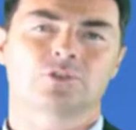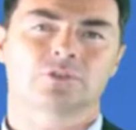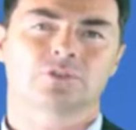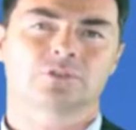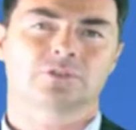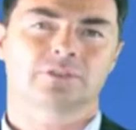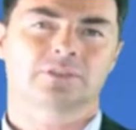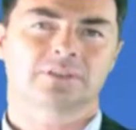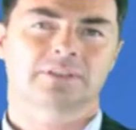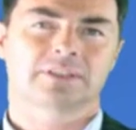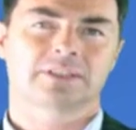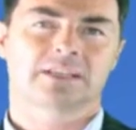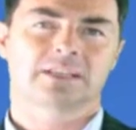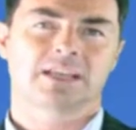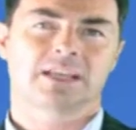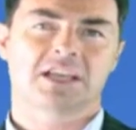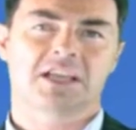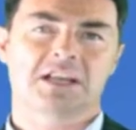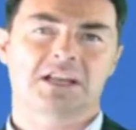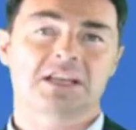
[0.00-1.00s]
ans,
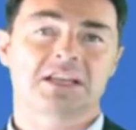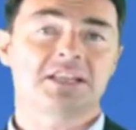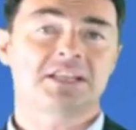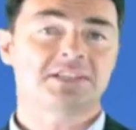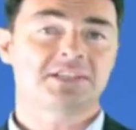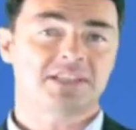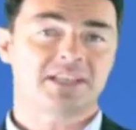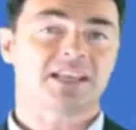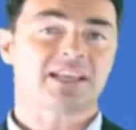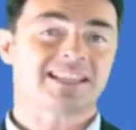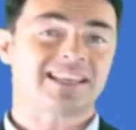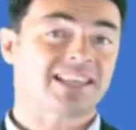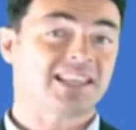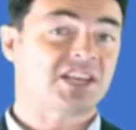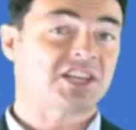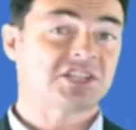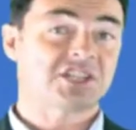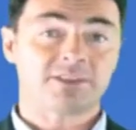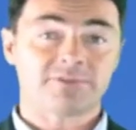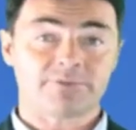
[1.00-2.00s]
plaisir d'un
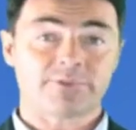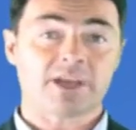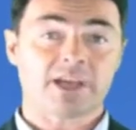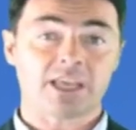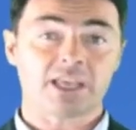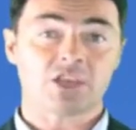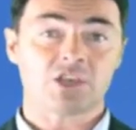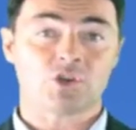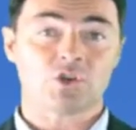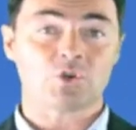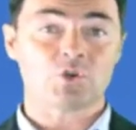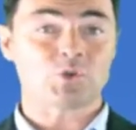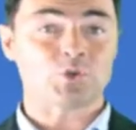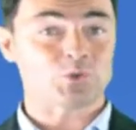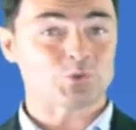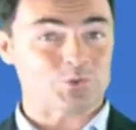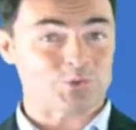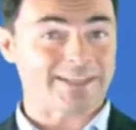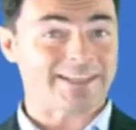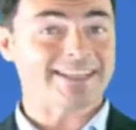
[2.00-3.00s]
âge effrayant
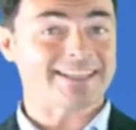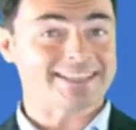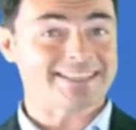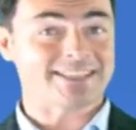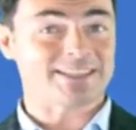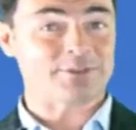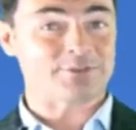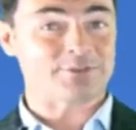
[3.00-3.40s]
quand on est resté